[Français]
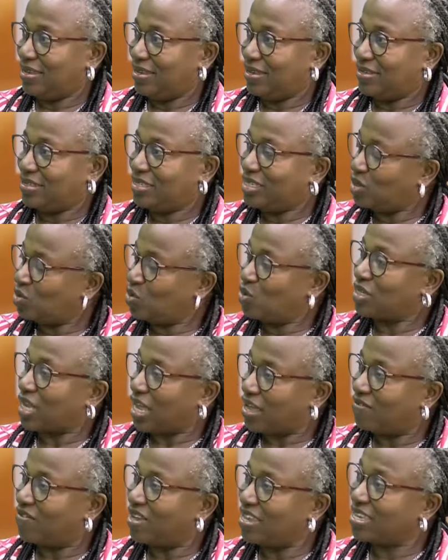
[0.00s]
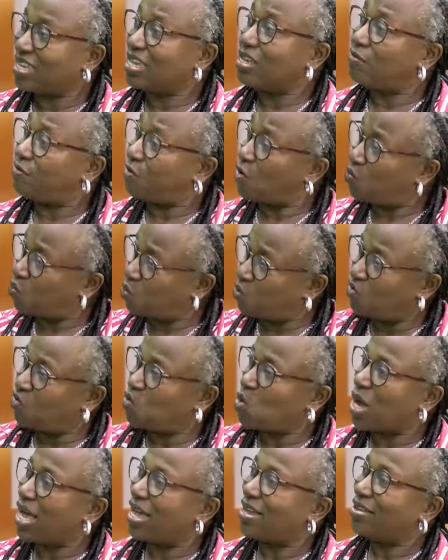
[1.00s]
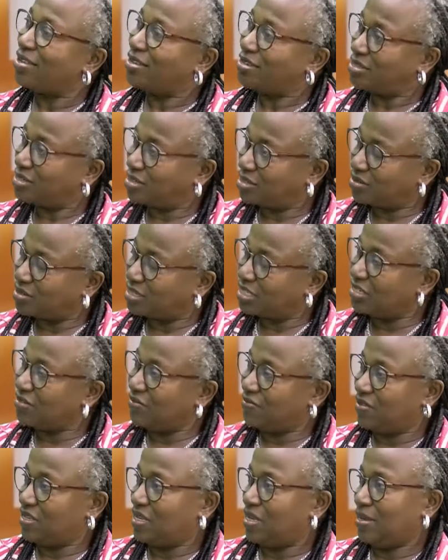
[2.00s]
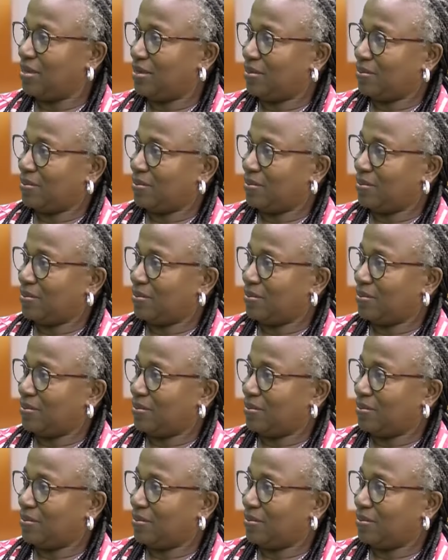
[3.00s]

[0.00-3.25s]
C'est du travail qu'il faut pouvoir sanctifier.